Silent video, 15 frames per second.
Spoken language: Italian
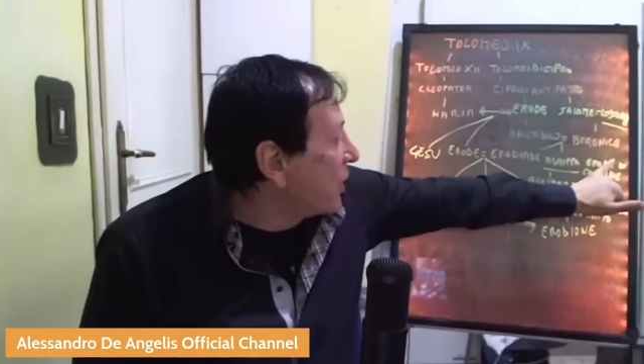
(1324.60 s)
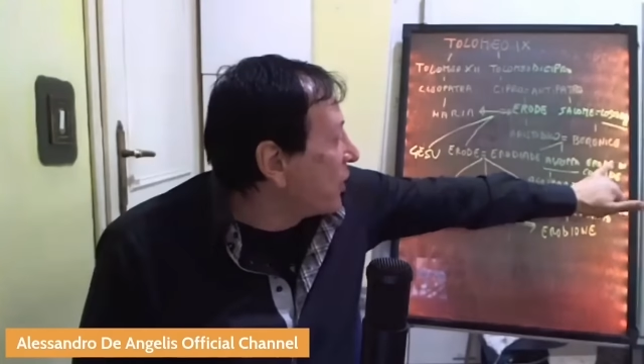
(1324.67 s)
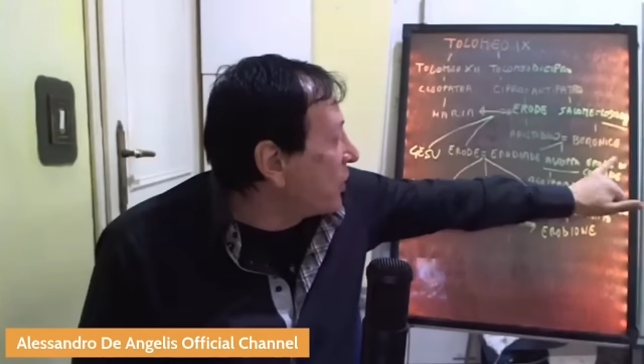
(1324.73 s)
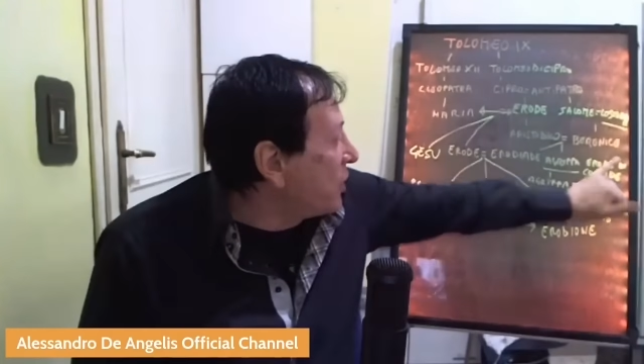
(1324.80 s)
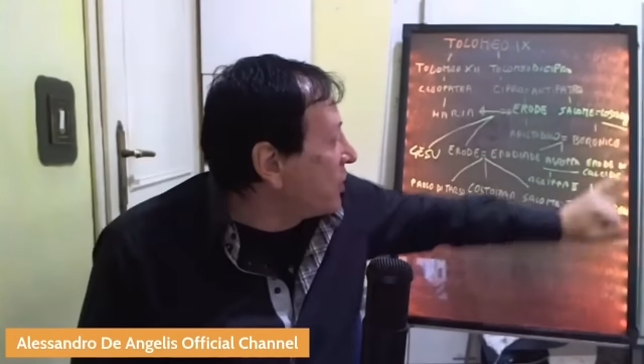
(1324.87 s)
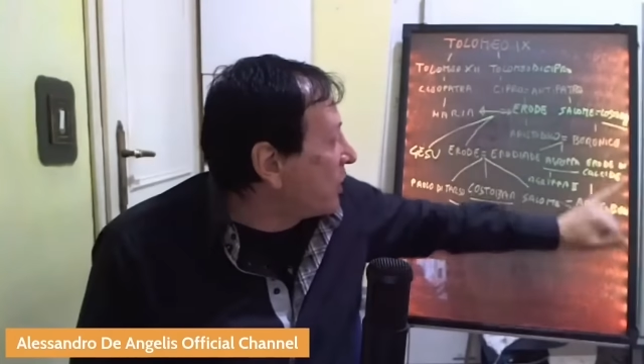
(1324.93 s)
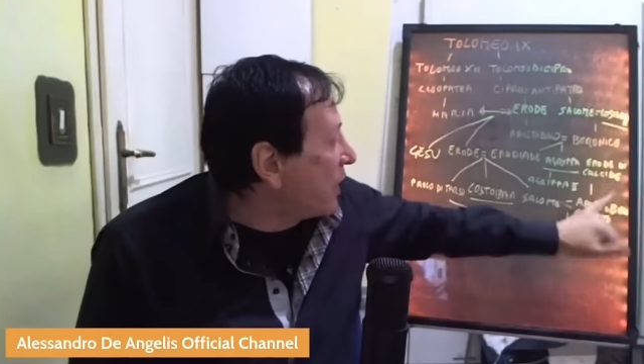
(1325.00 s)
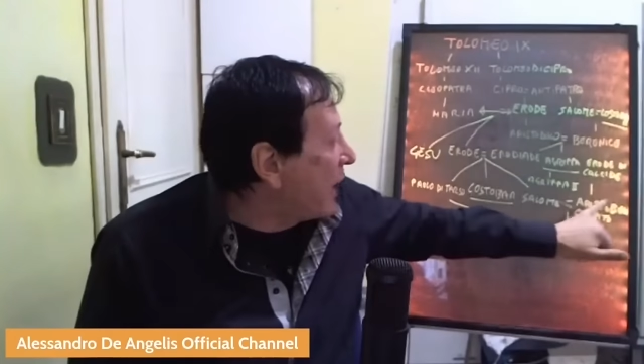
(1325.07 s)

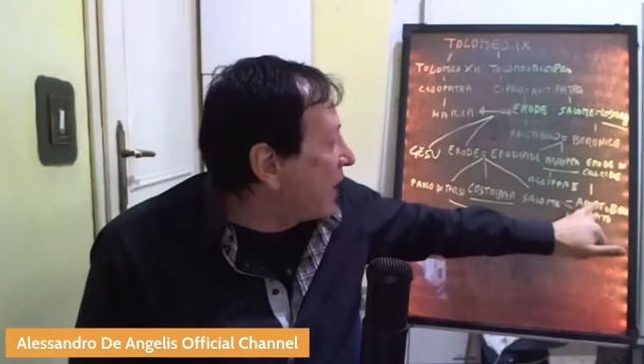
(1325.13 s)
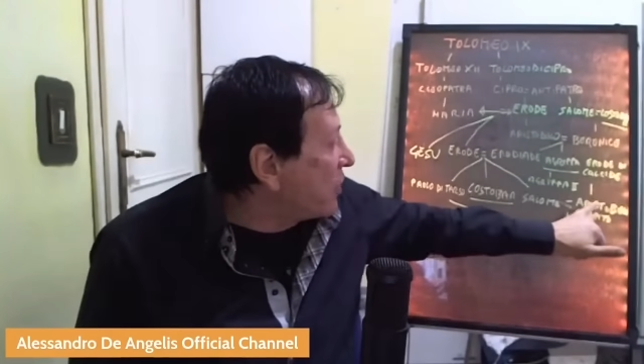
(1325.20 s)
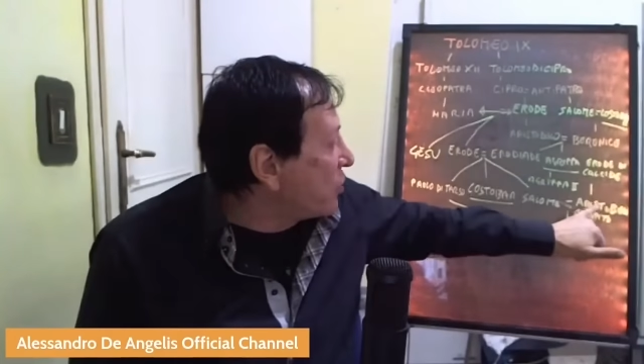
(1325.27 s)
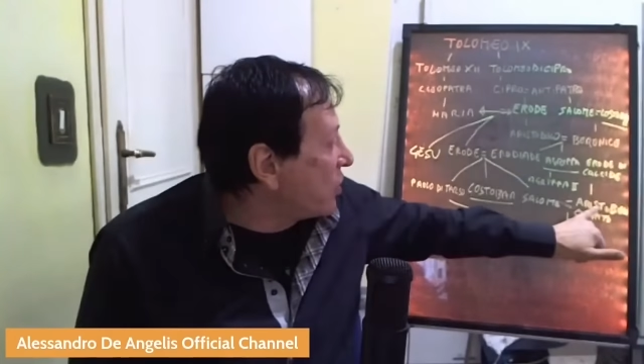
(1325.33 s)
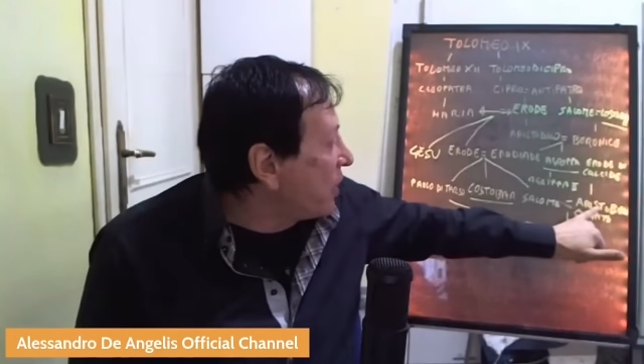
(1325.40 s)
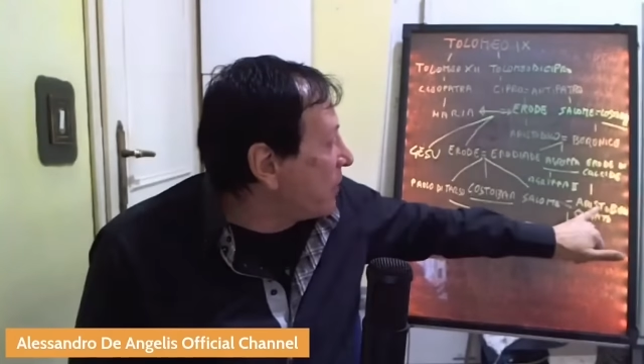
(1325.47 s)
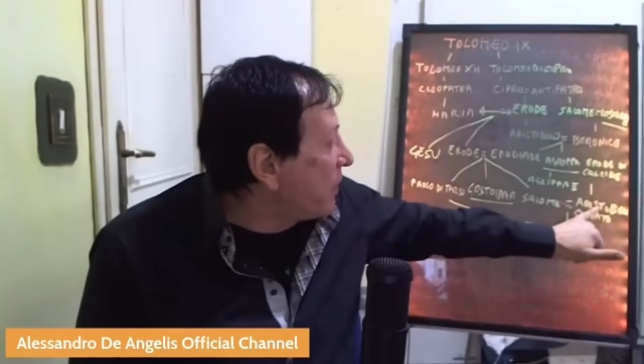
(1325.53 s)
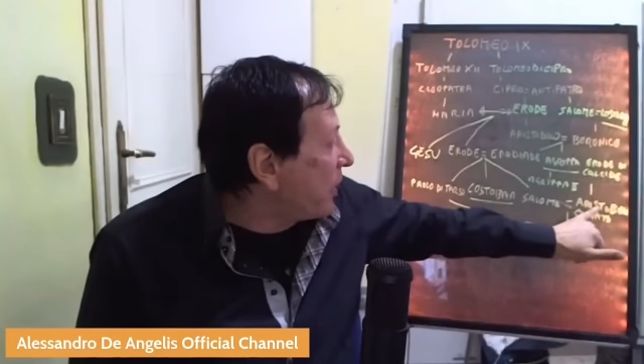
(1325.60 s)
Erode di
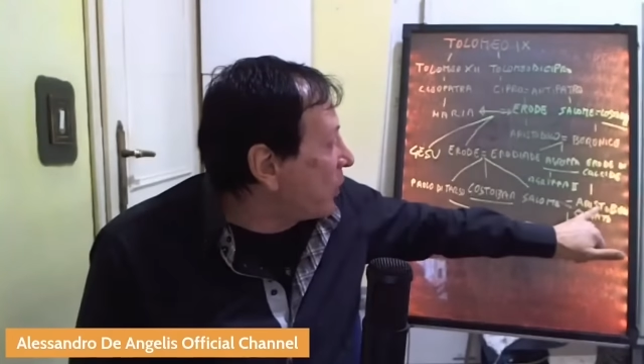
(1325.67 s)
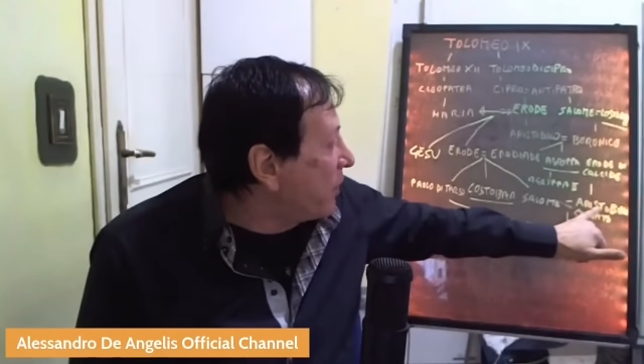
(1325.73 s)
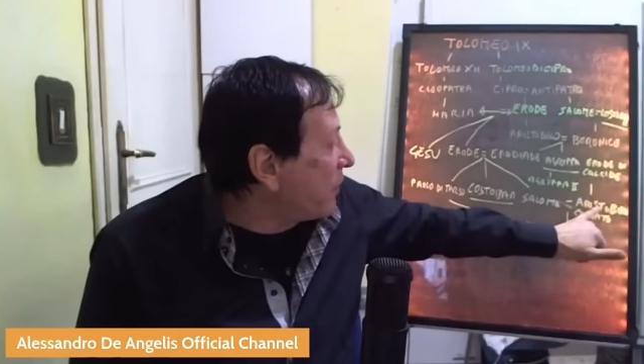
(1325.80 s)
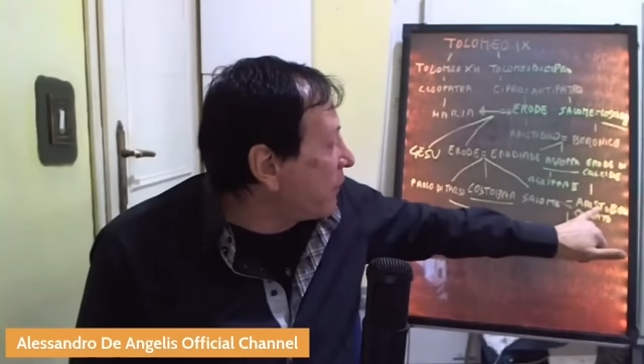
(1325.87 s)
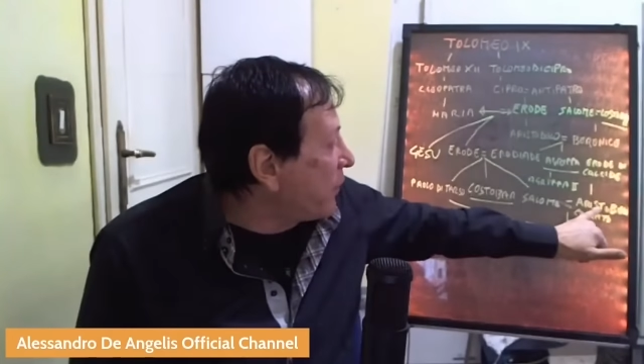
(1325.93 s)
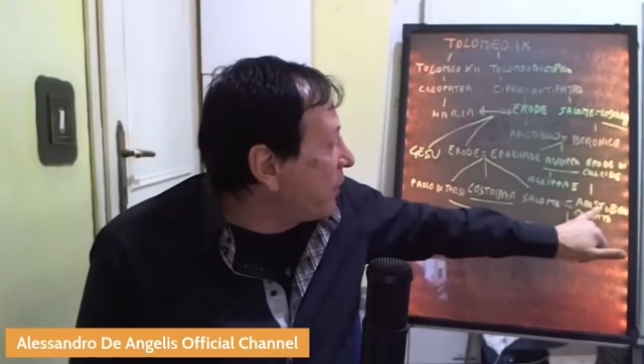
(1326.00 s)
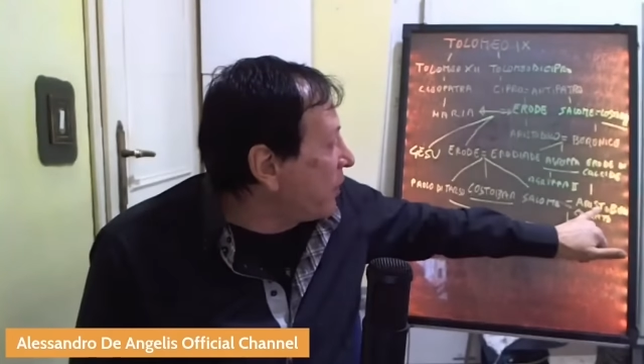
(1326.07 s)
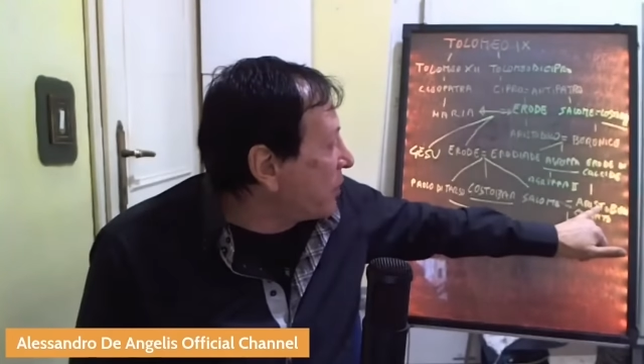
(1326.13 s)
Calcide ebbe come
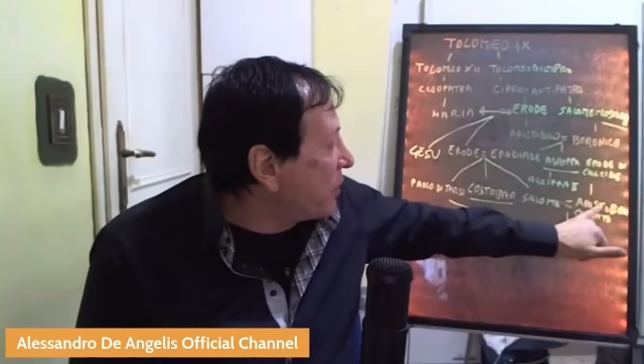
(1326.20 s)
figlio